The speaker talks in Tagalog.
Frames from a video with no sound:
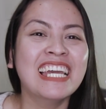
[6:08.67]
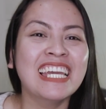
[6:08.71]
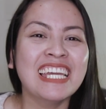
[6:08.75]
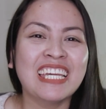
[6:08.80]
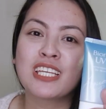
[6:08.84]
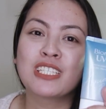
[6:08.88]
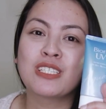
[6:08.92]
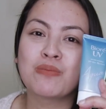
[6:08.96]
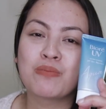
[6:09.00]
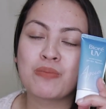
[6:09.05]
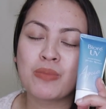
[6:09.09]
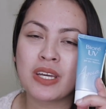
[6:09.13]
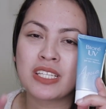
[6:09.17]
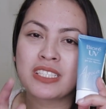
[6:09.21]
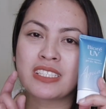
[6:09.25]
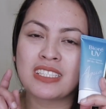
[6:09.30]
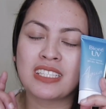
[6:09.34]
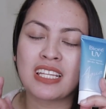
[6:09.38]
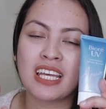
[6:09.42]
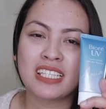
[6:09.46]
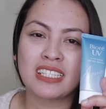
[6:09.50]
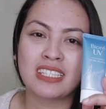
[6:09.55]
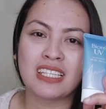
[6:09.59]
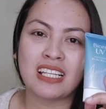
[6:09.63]
Last but
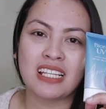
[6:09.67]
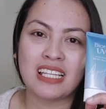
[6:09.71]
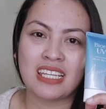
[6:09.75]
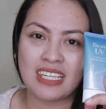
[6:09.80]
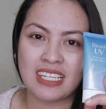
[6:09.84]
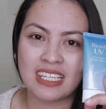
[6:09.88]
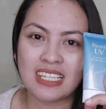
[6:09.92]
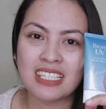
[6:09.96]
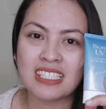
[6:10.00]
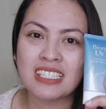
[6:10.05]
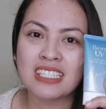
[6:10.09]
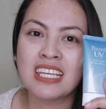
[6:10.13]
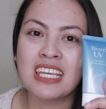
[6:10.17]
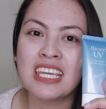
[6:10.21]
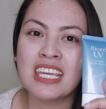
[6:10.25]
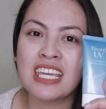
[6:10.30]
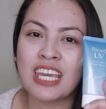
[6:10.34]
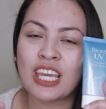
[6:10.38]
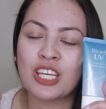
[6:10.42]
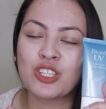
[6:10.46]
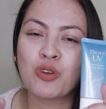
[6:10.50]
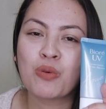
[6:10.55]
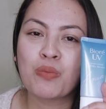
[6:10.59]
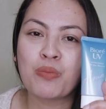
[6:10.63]
not the least,
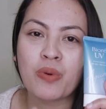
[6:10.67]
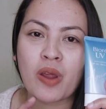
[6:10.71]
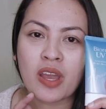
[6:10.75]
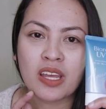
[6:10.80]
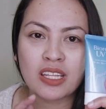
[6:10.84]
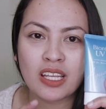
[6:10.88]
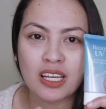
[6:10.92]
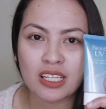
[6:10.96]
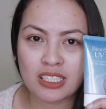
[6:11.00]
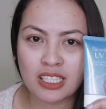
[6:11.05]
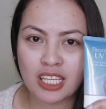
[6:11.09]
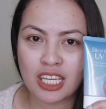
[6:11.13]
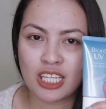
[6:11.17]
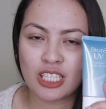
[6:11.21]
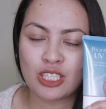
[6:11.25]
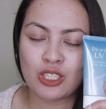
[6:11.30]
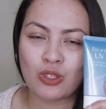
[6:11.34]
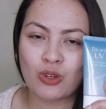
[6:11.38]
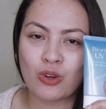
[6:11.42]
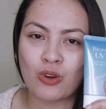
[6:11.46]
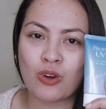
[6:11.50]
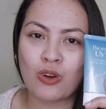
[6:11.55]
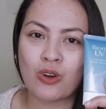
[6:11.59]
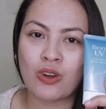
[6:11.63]
Itong product na
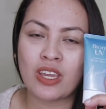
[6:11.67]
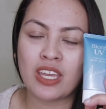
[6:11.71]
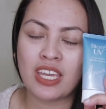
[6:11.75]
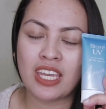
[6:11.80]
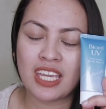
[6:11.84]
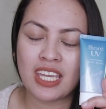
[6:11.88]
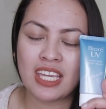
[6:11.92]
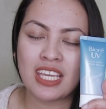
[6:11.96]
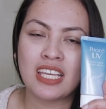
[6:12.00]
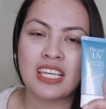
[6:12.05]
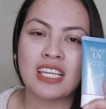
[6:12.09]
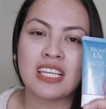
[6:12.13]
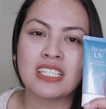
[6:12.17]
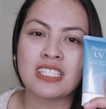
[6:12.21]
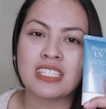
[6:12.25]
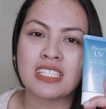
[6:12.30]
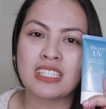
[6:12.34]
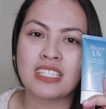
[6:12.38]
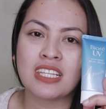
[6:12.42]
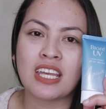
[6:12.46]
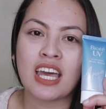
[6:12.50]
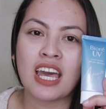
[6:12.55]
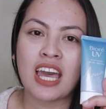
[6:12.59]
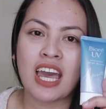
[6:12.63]
ito is
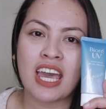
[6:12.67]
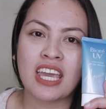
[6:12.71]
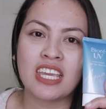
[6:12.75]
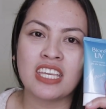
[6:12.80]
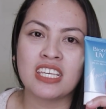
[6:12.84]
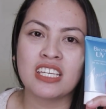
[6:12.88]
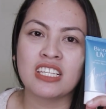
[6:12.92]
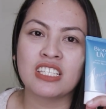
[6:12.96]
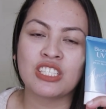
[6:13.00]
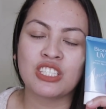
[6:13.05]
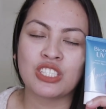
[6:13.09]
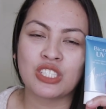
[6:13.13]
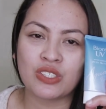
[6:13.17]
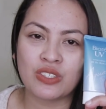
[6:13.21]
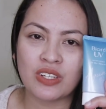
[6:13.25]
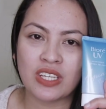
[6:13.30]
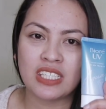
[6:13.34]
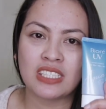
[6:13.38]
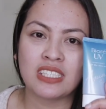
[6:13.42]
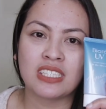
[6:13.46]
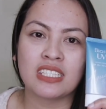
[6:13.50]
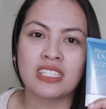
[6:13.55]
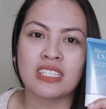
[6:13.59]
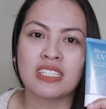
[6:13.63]
the highest
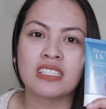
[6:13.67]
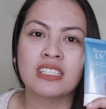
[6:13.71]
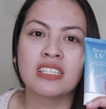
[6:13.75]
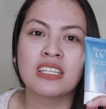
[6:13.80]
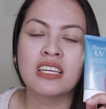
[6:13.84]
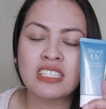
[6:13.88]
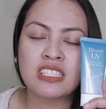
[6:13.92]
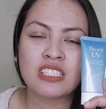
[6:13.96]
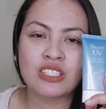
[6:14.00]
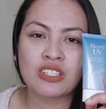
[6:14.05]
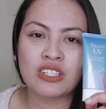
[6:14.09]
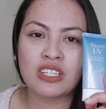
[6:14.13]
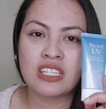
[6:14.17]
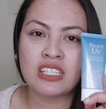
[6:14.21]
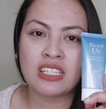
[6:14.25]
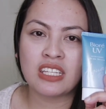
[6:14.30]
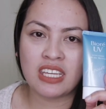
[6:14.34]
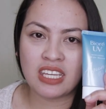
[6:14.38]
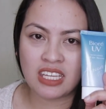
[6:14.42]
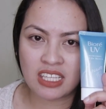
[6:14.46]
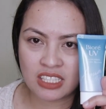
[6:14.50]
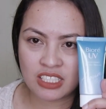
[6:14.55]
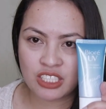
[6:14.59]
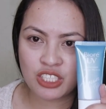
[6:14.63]
rated sunscreen
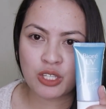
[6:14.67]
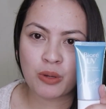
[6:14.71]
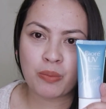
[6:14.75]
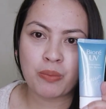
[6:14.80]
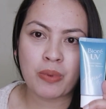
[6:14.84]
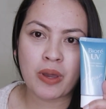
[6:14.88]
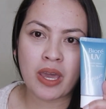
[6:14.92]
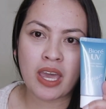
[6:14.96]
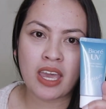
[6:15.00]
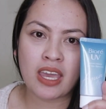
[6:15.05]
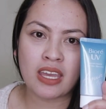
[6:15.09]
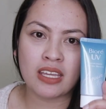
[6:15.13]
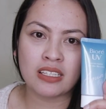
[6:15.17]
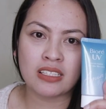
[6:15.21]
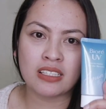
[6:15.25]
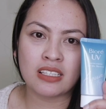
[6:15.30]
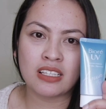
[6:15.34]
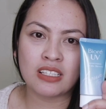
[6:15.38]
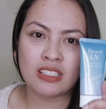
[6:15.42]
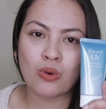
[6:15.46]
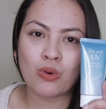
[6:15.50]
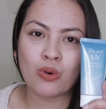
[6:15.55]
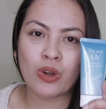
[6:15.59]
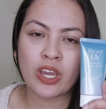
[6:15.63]
in Japan.
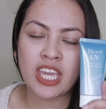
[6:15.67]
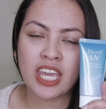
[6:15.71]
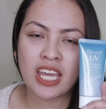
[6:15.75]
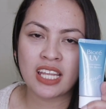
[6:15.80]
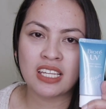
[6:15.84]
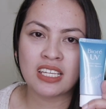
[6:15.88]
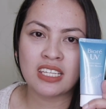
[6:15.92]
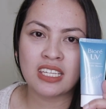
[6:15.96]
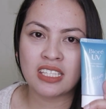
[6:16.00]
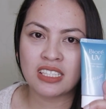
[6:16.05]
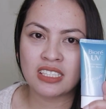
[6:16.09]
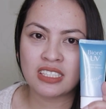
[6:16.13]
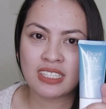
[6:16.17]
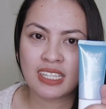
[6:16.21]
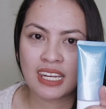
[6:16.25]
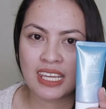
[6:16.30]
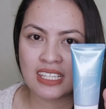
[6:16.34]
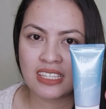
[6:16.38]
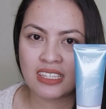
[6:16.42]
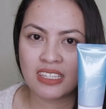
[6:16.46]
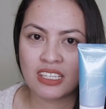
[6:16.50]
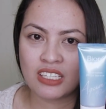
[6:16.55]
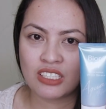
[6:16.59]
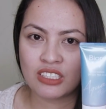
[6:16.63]
So, kaya naging
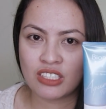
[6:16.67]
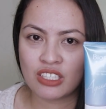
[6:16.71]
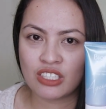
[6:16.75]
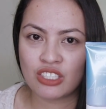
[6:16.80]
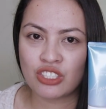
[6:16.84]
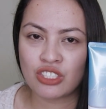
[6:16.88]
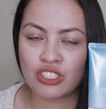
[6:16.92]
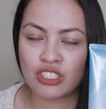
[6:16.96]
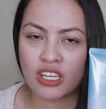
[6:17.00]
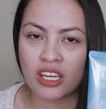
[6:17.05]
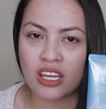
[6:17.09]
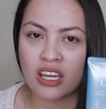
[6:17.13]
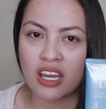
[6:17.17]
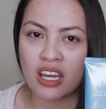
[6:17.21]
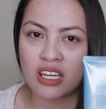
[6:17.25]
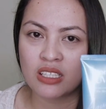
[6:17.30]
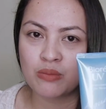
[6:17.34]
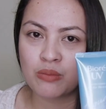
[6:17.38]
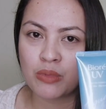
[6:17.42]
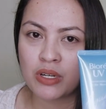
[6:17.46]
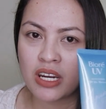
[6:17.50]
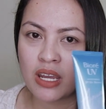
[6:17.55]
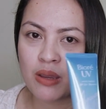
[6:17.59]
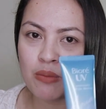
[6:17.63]
trending din siya
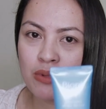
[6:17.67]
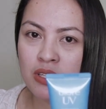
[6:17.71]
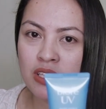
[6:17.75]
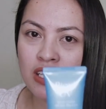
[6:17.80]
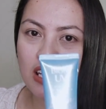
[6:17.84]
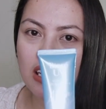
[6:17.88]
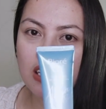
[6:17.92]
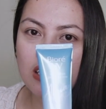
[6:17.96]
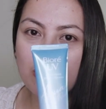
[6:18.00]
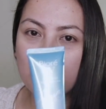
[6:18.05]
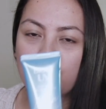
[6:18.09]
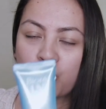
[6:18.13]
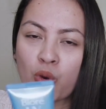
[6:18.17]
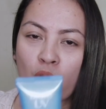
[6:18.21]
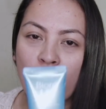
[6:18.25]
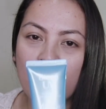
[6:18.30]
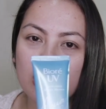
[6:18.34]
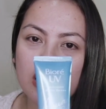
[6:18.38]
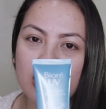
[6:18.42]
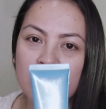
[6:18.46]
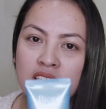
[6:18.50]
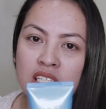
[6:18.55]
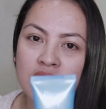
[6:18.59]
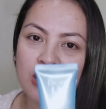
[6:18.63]
at marami na rin po
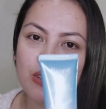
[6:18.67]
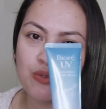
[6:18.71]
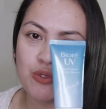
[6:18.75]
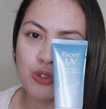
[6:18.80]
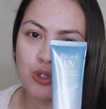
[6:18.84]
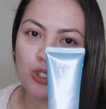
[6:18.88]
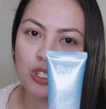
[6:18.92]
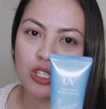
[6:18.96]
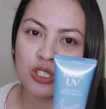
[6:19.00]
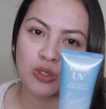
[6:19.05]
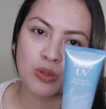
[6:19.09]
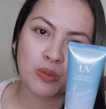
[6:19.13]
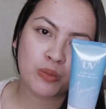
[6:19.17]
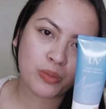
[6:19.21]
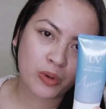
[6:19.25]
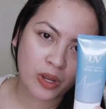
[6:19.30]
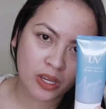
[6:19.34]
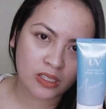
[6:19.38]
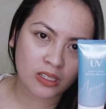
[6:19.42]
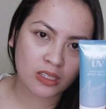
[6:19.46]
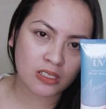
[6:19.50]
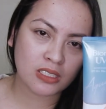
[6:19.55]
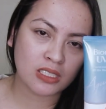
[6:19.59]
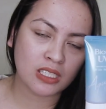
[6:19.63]
ang nag-review nitong
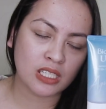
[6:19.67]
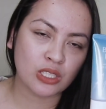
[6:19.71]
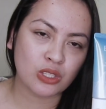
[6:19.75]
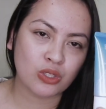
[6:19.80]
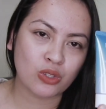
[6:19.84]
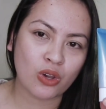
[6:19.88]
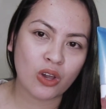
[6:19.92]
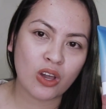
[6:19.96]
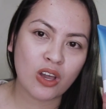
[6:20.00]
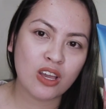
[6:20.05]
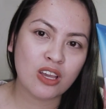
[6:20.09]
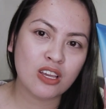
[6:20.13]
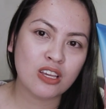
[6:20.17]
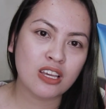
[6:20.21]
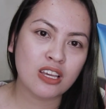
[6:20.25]
product na ito.